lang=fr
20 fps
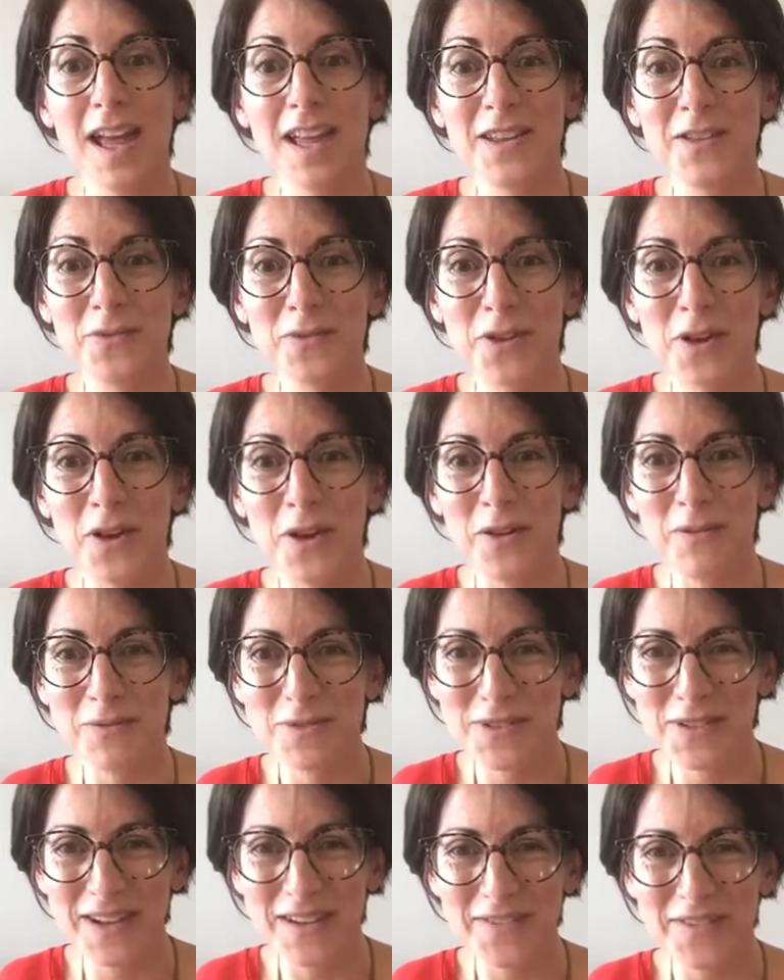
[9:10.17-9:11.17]
Donc euh,
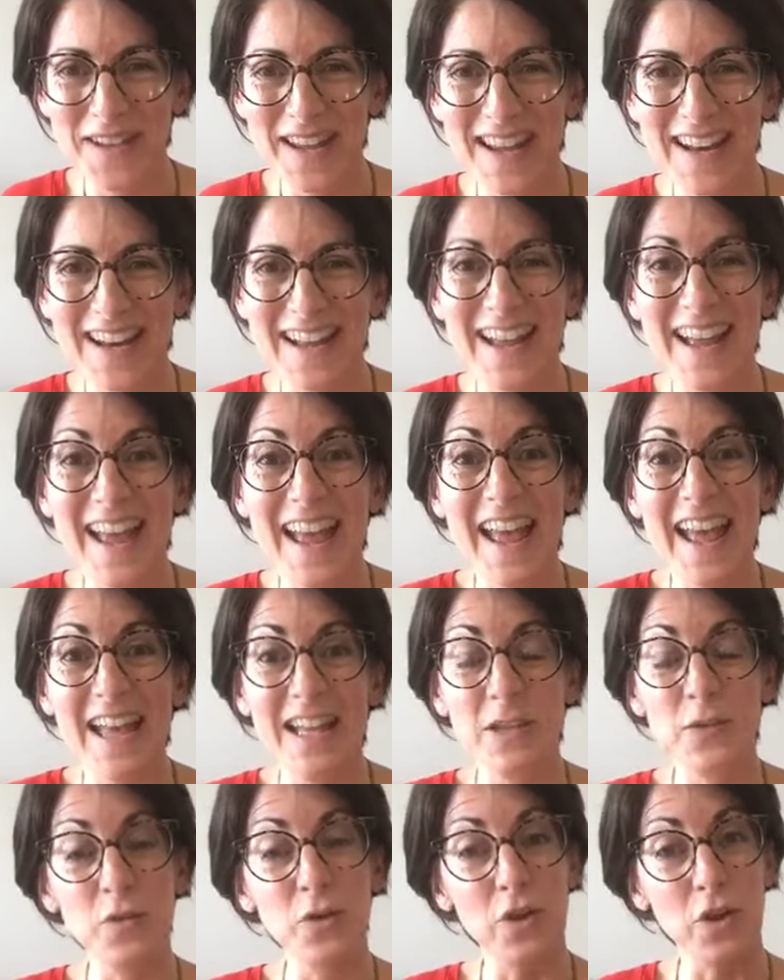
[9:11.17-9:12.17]
bonjour Raphaël.
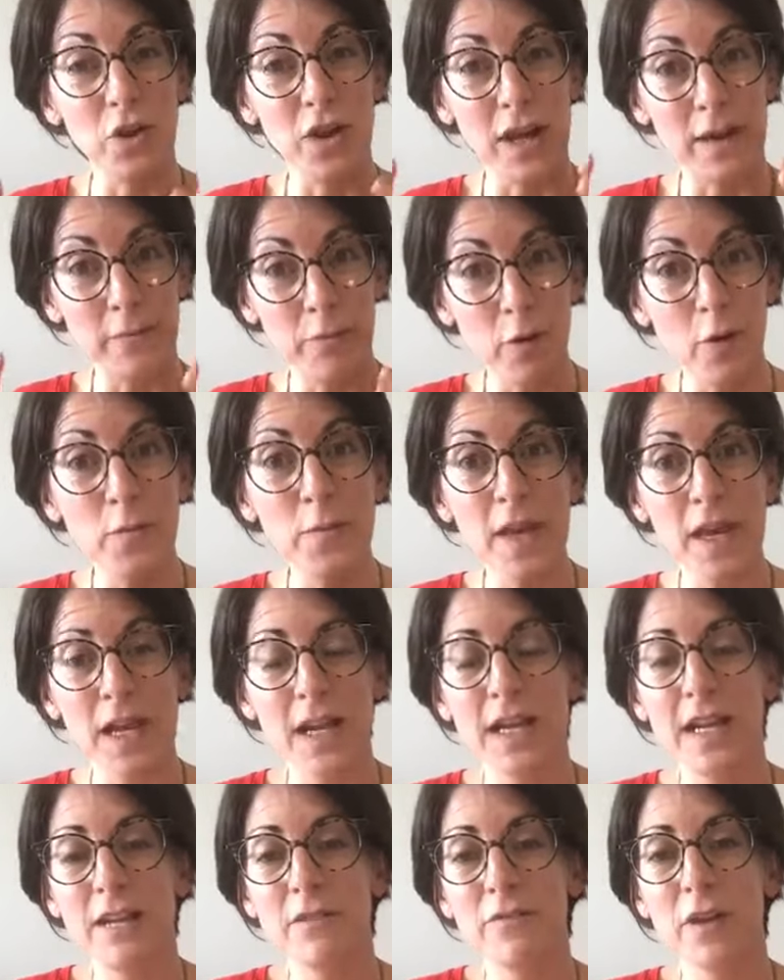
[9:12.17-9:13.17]
Donc euh, la première
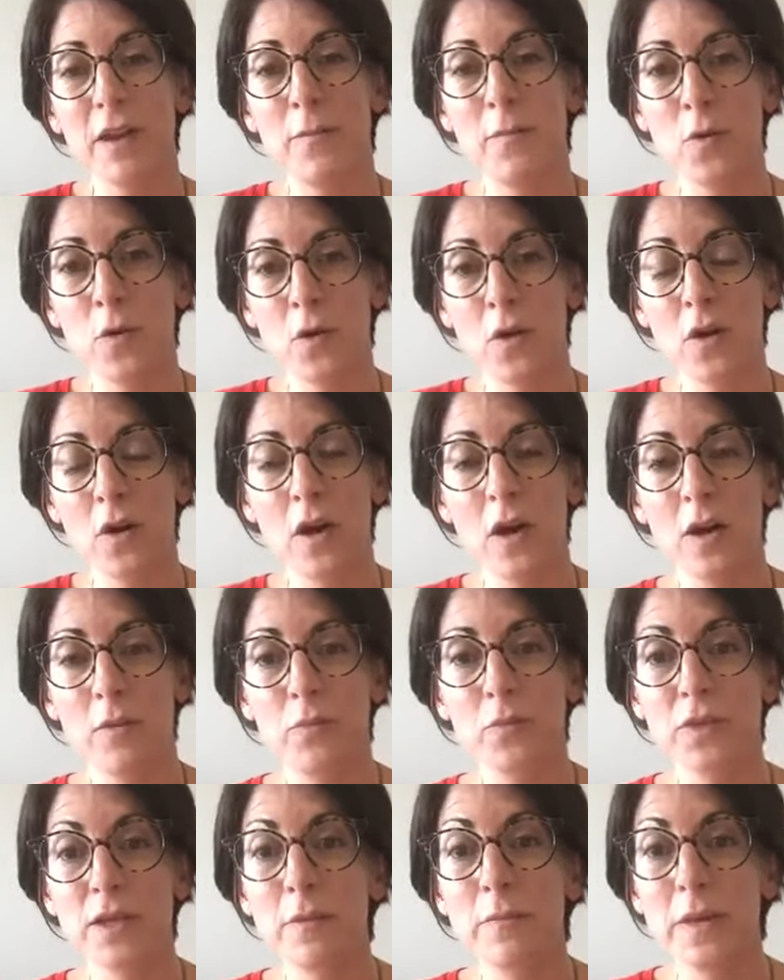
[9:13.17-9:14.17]
clé vraiment euh,
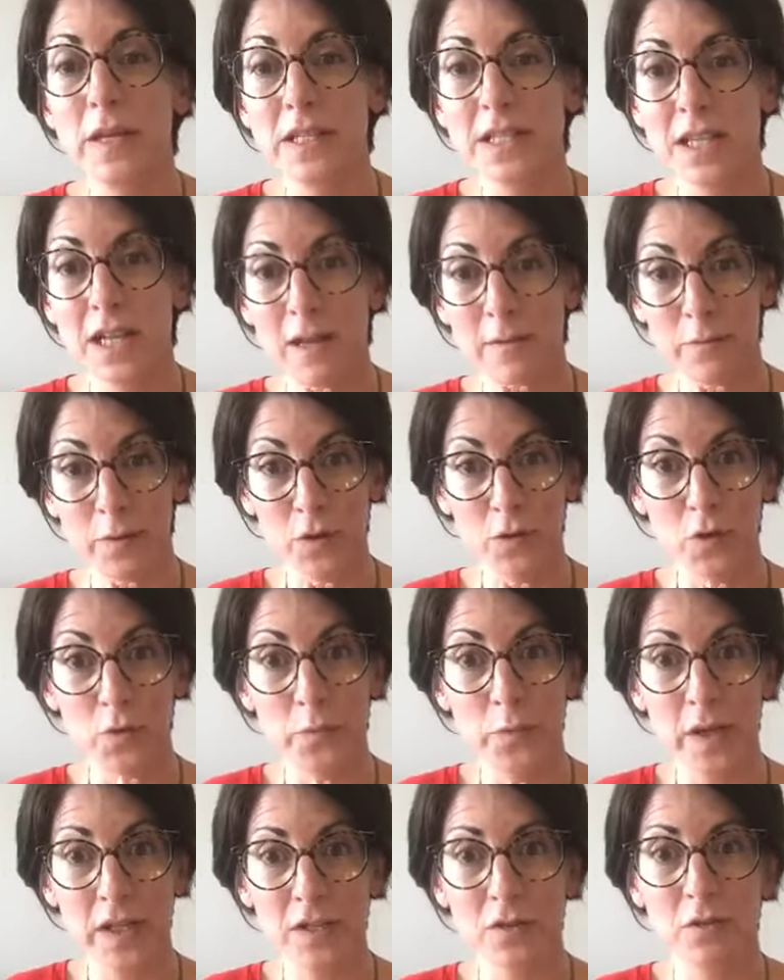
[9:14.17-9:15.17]
pour dépasser la peur de ne
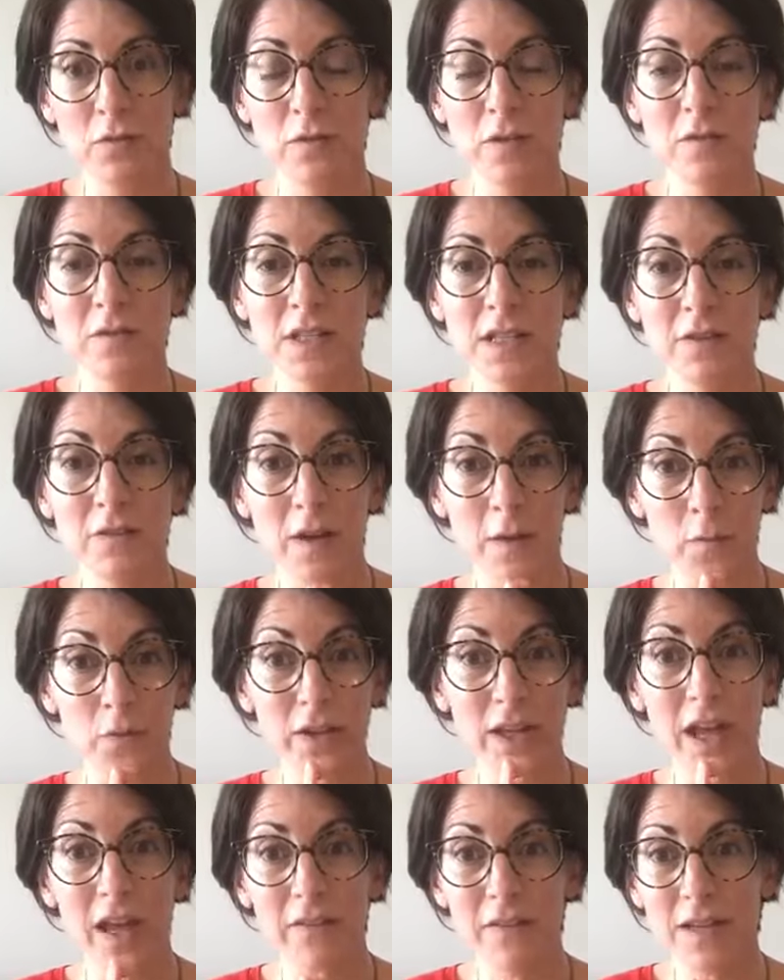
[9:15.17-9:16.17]
pas en vivre, c'est vraiment
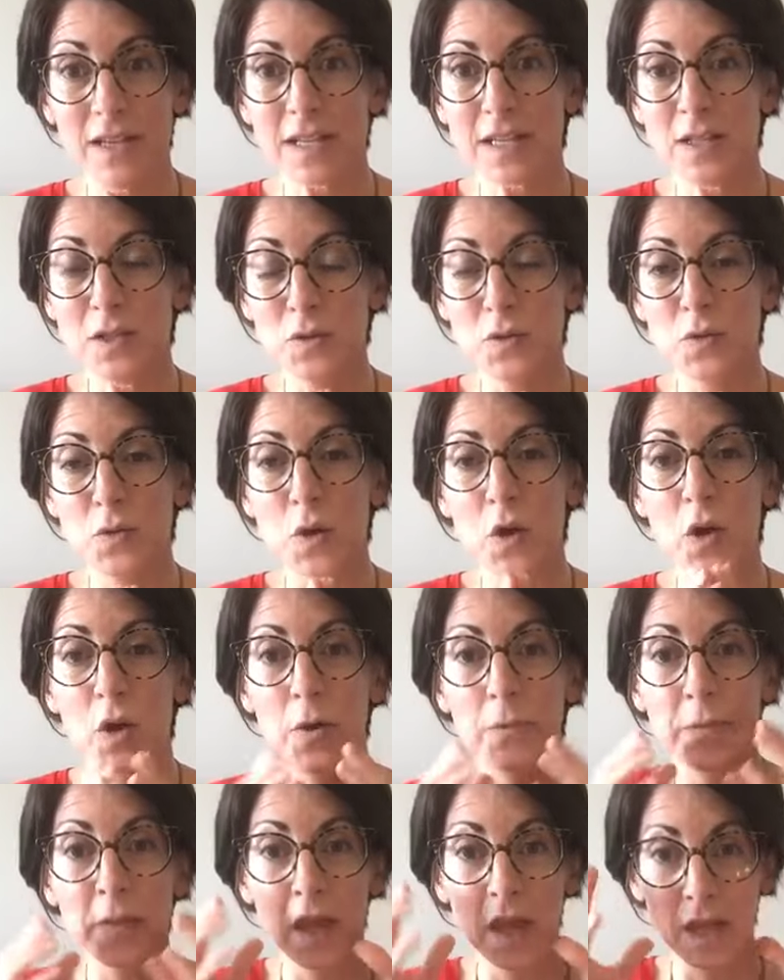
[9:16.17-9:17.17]
travailler sur
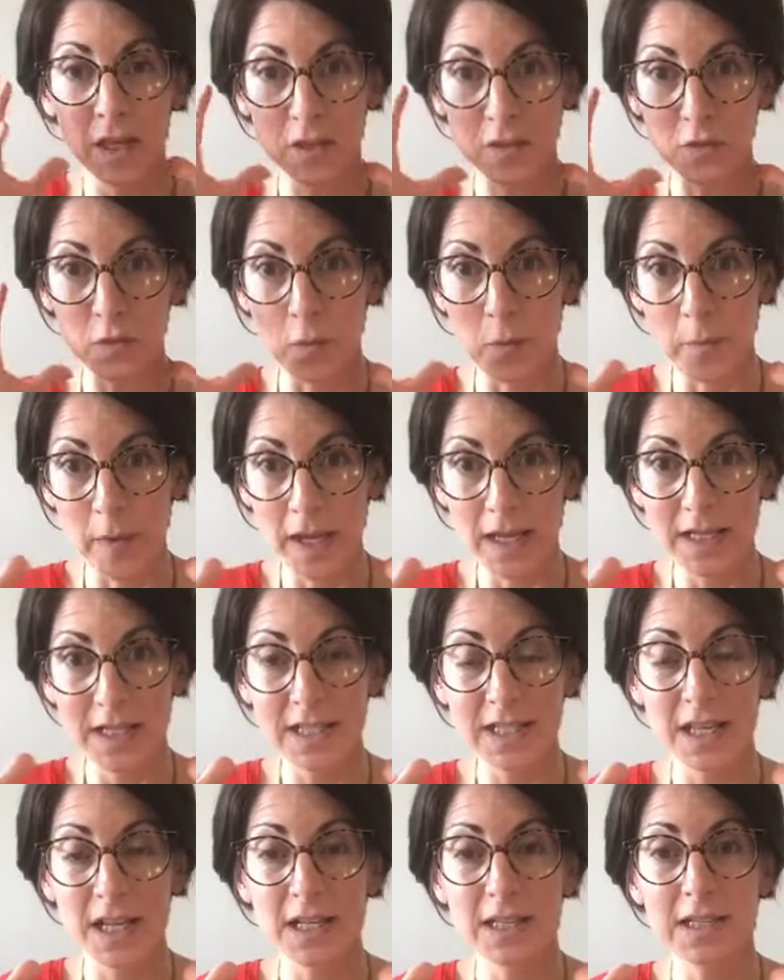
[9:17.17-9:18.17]
son
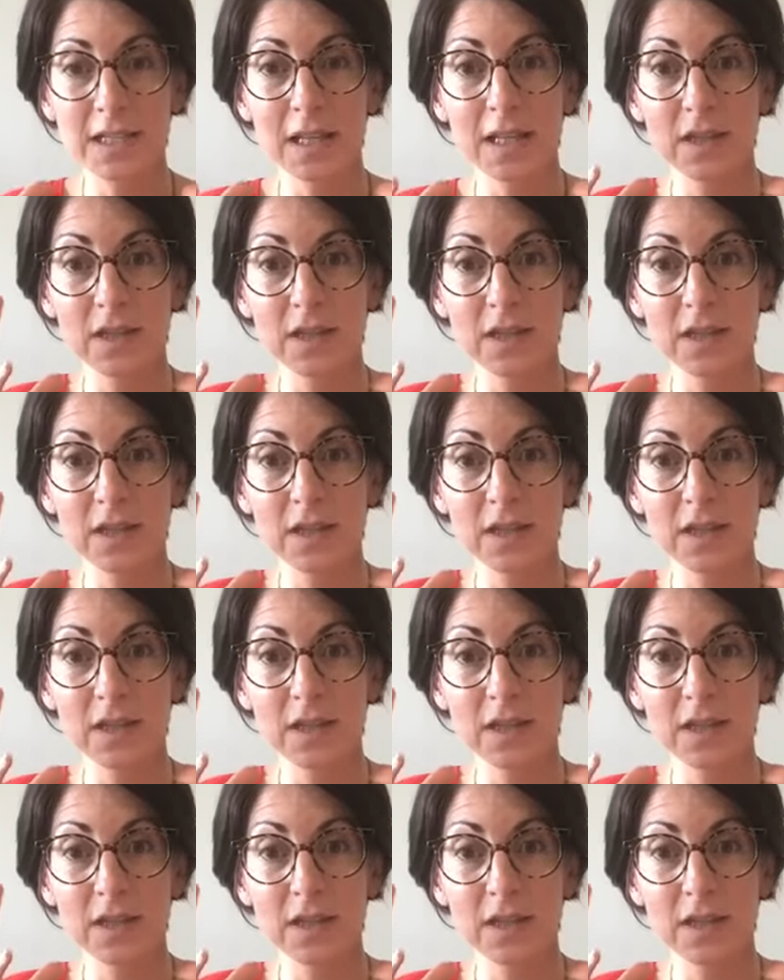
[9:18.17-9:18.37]
mindset.